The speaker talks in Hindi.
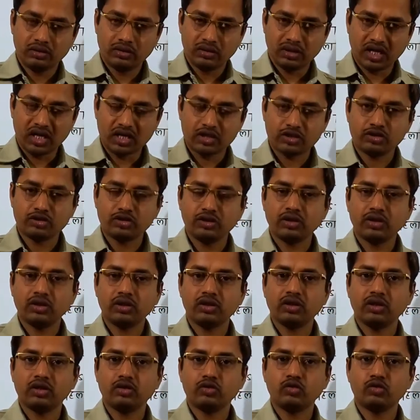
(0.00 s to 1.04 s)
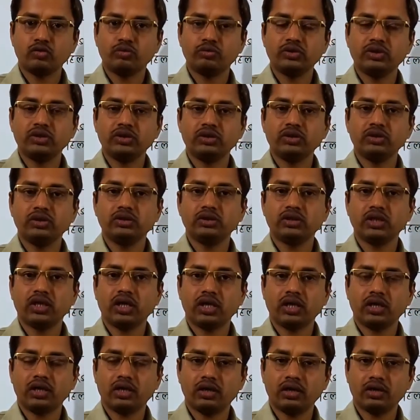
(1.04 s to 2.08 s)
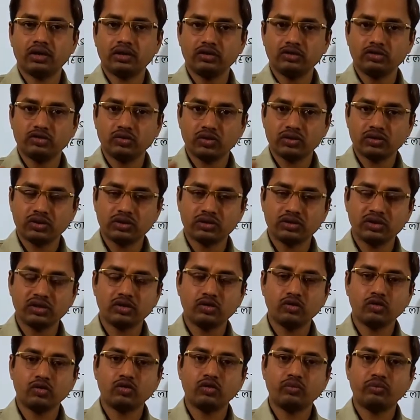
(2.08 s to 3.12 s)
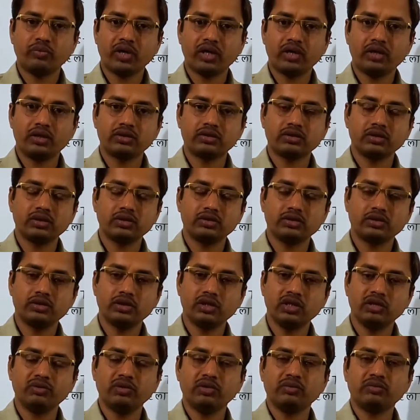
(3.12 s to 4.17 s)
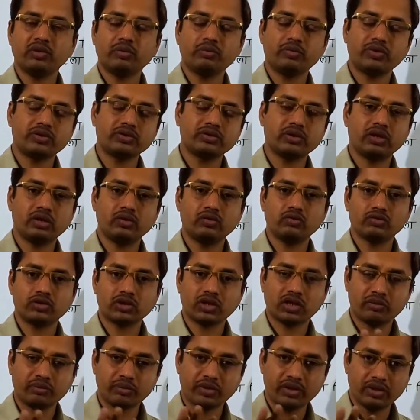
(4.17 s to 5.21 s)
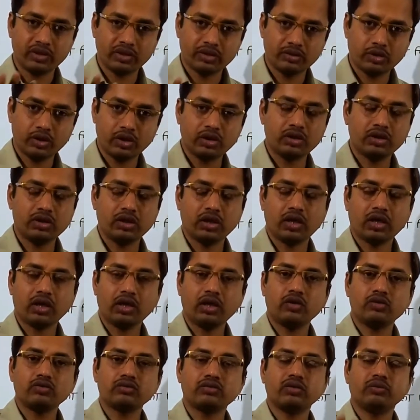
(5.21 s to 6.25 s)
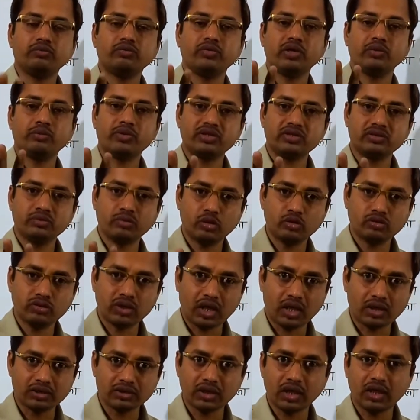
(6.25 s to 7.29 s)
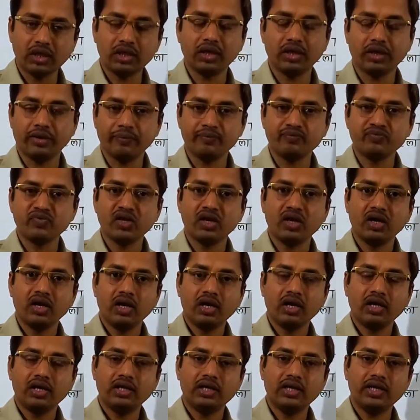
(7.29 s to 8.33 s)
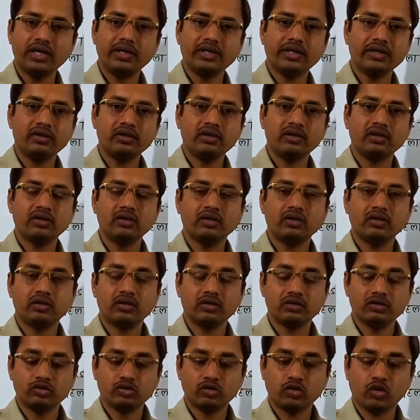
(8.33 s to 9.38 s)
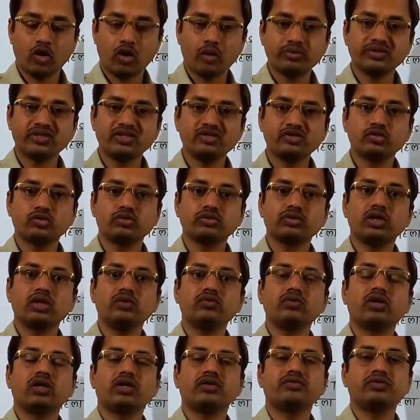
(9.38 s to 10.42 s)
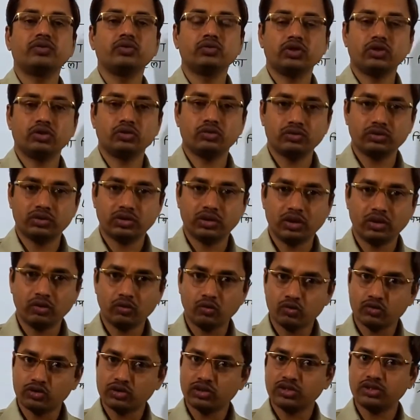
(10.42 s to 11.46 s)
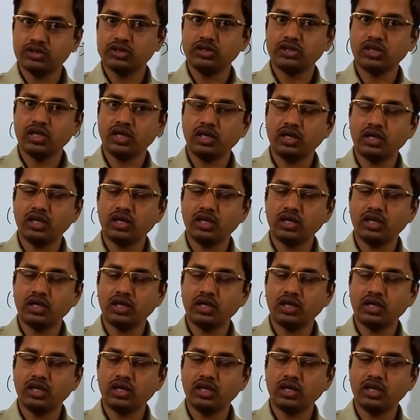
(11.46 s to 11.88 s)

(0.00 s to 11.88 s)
लास्ट ईयर के ग्रुप डी या जो असिस्टेंट लोको पायलट्स के जितने भी पेपर्स हैं उसका मैंने अध्ययन किया है उसमें पेपर्स बहुत आसान है लेकिन जो ऑप्शंस होते हैं वो कन्फ्यूजिंग होते हैं क्वेश्चन सीधा